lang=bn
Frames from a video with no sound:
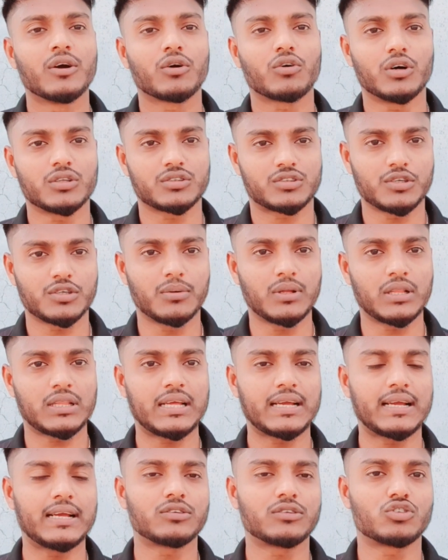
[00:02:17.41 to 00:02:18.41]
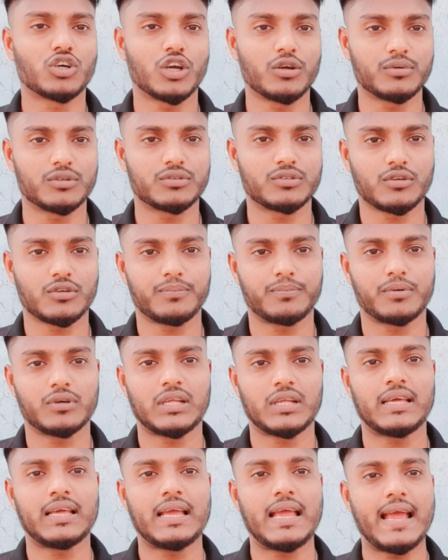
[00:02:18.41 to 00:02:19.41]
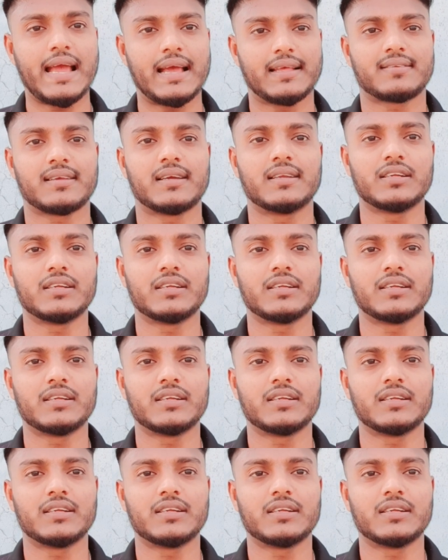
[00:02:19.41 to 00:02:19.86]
কনস্টেবল থেকে ছয় বছর পরে এএসআই